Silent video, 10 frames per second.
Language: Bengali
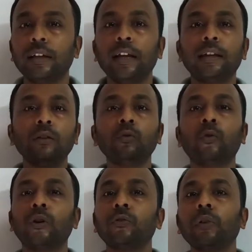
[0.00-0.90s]
কিন্তু
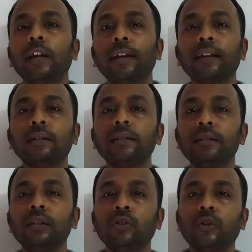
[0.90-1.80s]
হট ওয়ার্কিং একটা
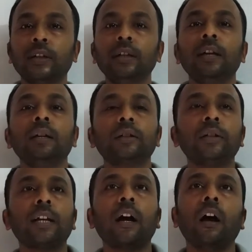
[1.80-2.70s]
জিনিস হয় সেটা